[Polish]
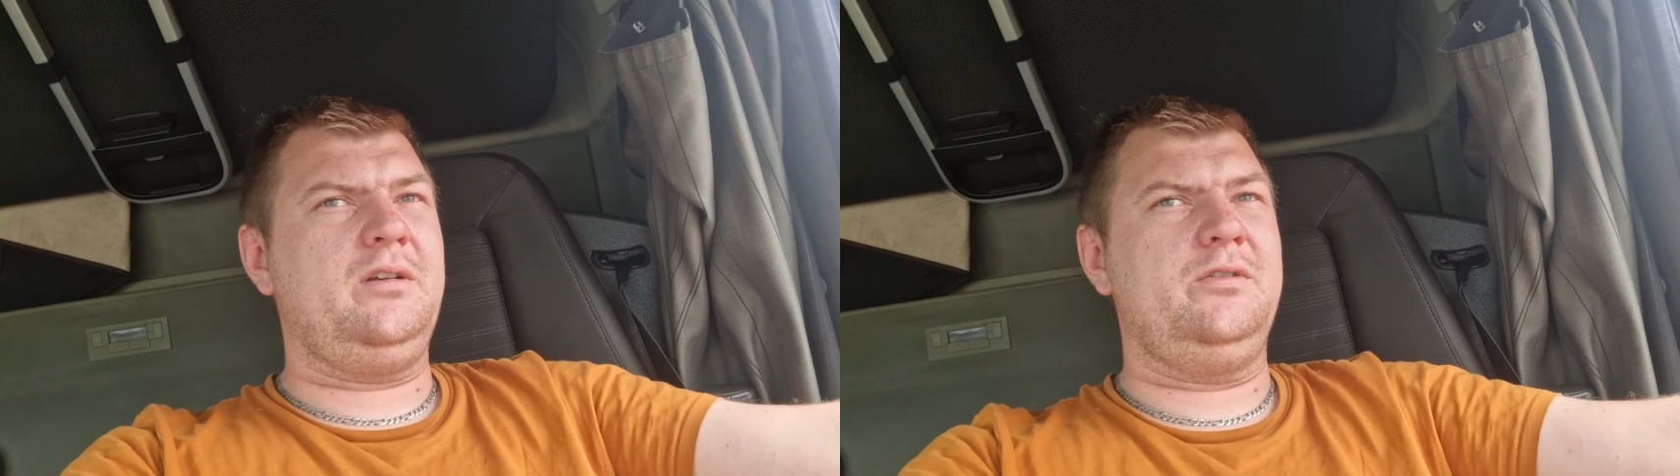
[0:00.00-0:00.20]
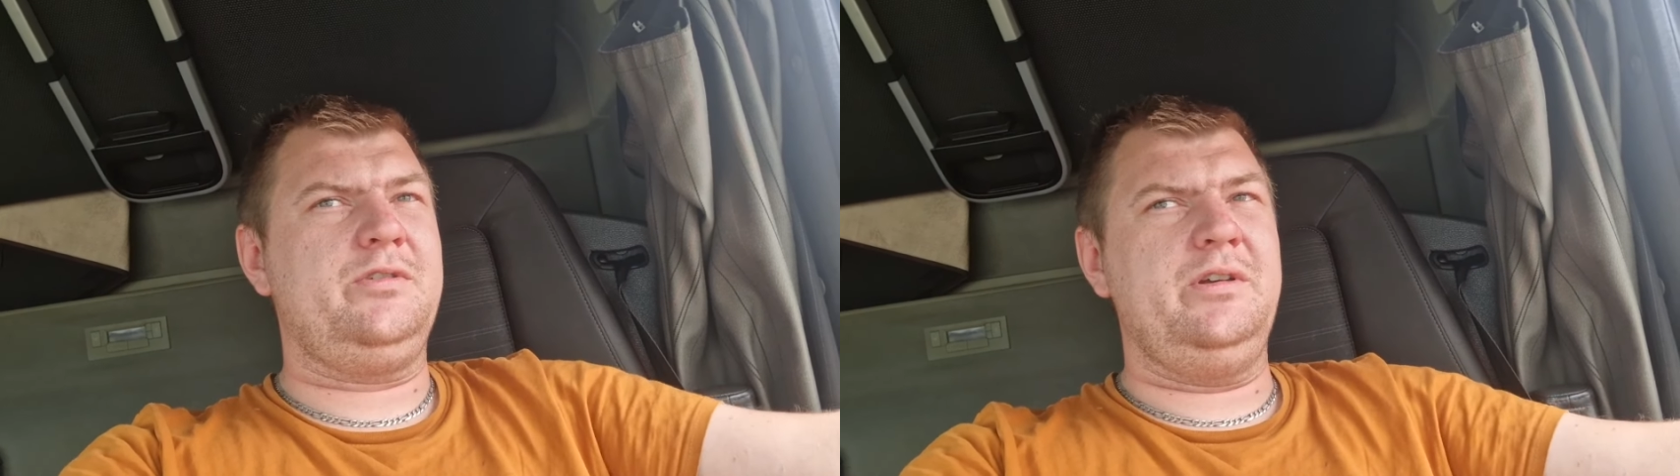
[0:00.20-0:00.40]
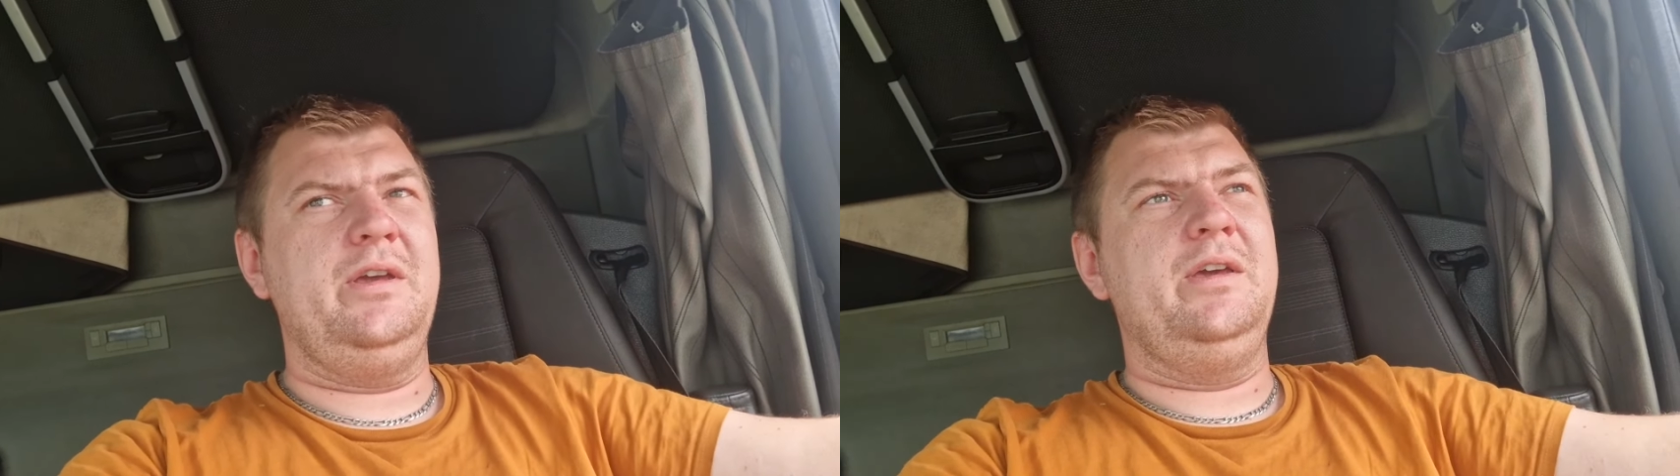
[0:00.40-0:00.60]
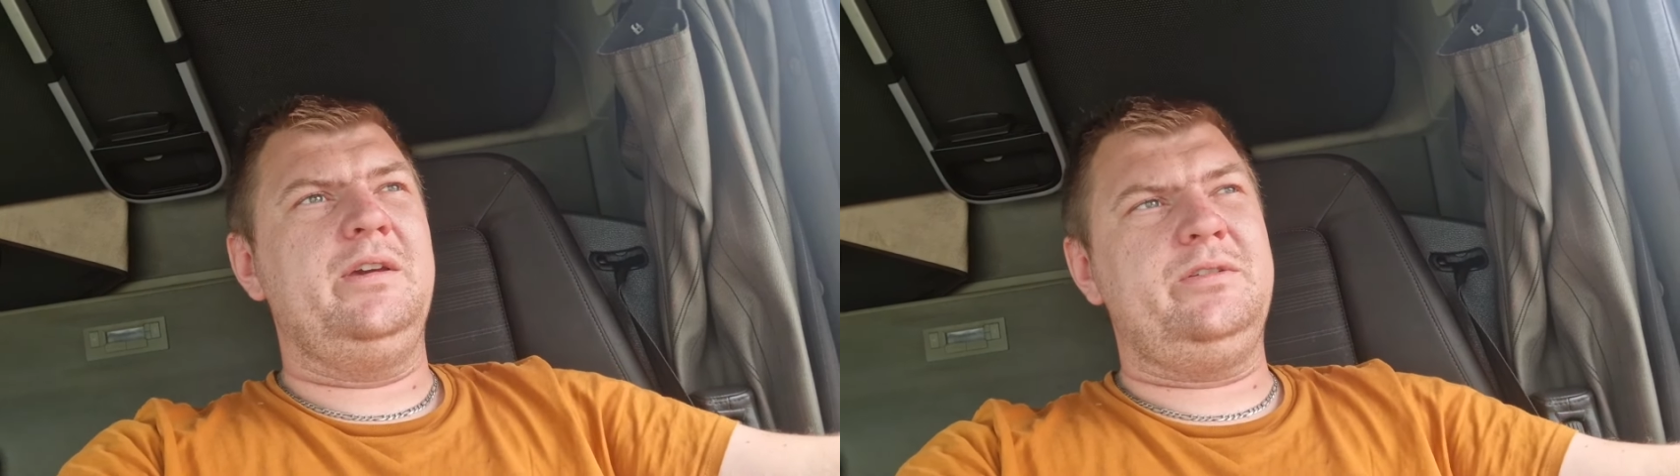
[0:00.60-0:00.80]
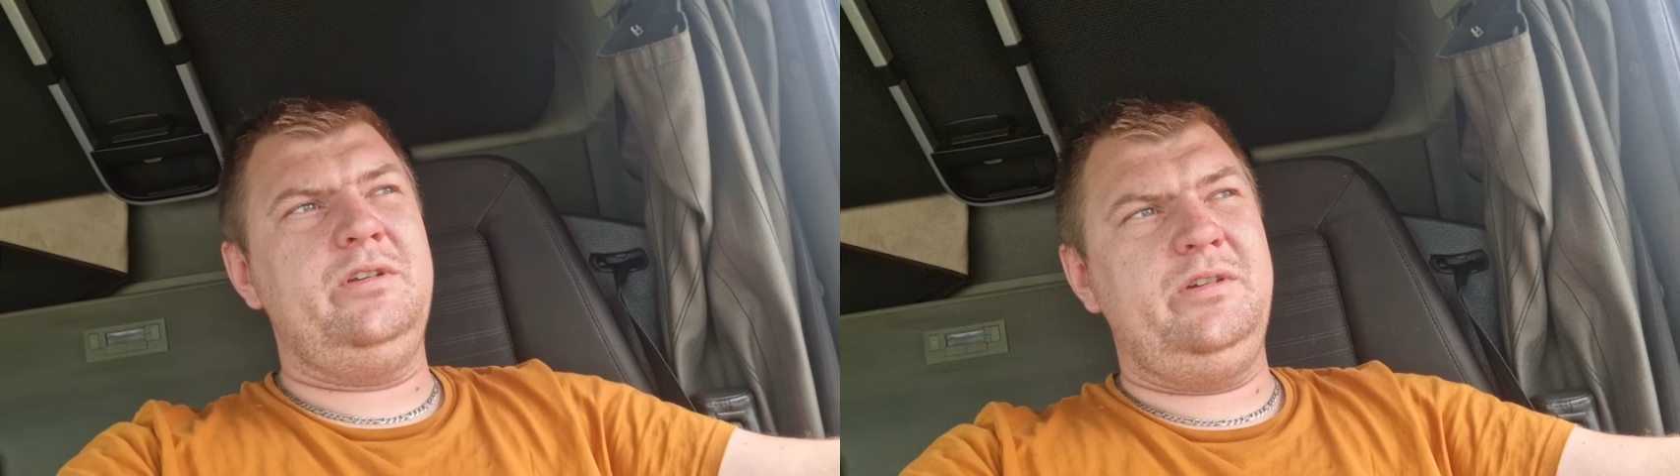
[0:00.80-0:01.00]
groszy
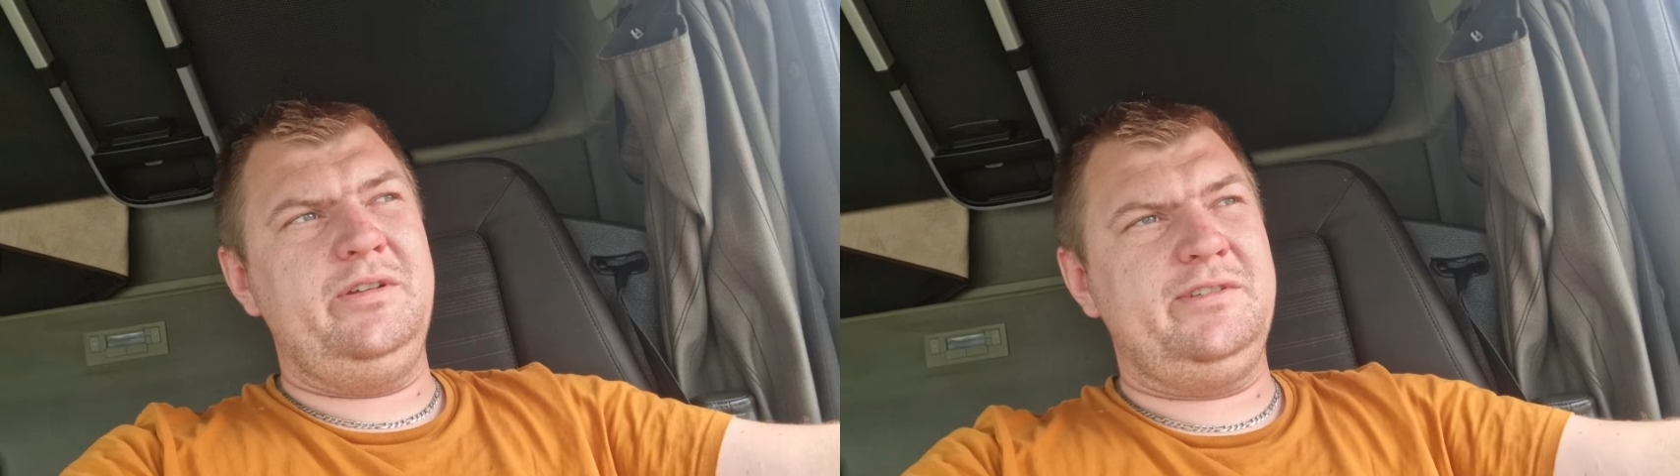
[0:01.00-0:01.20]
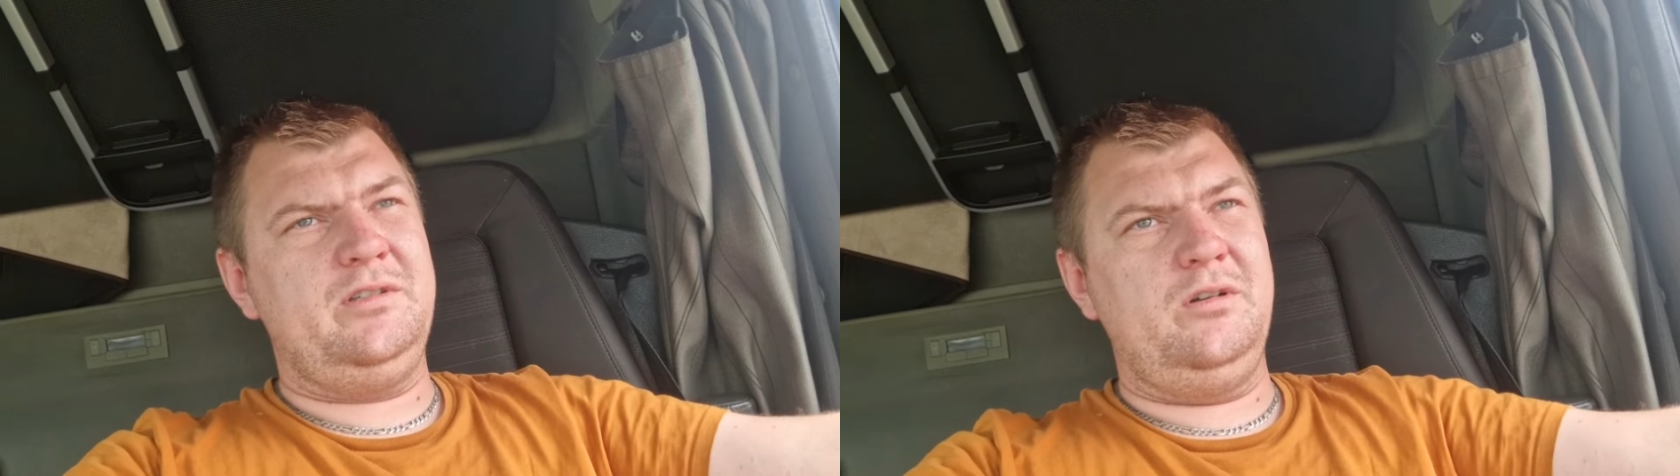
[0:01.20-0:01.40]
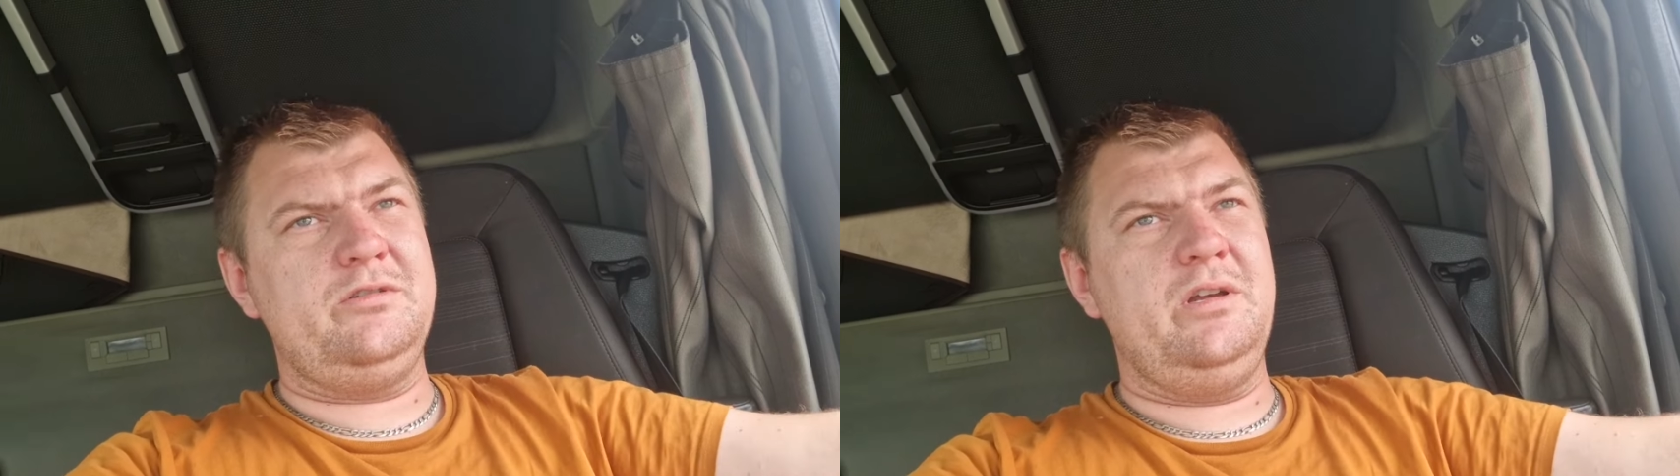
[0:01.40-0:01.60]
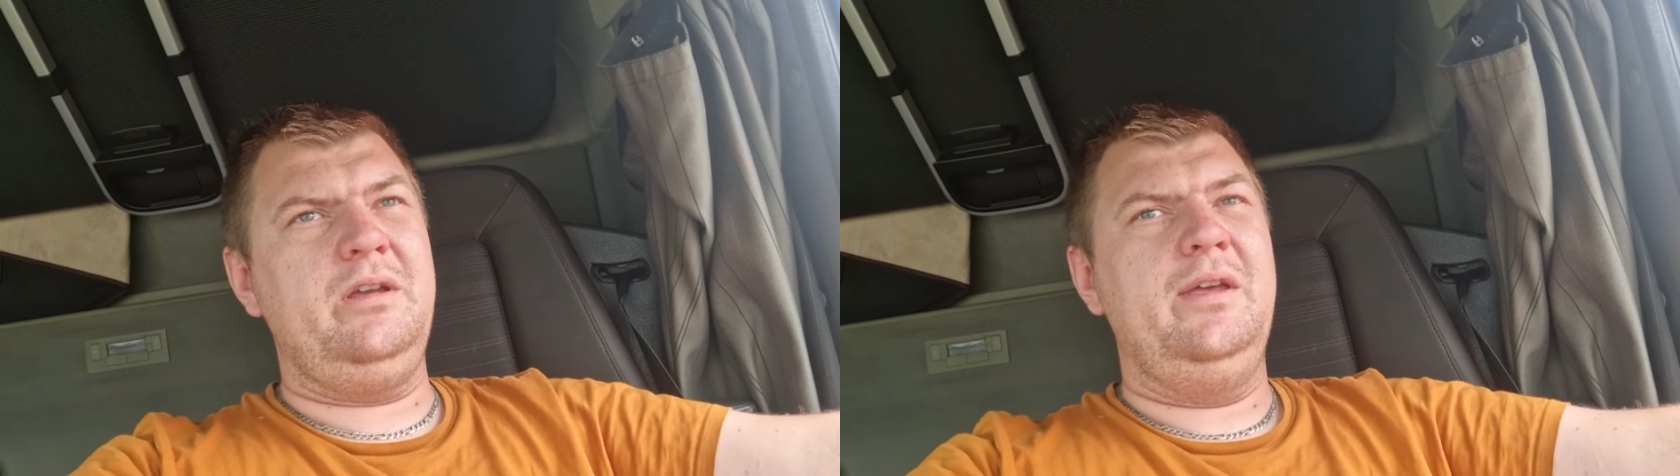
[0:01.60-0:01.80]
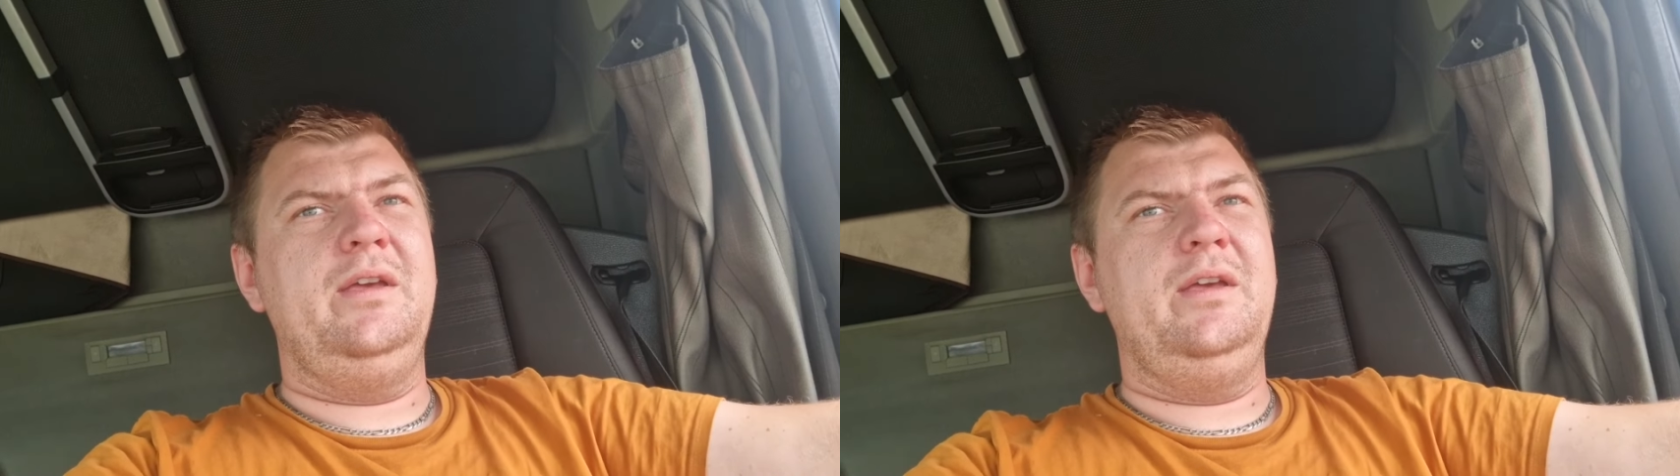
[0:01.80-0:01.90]
gdzieś jest drożej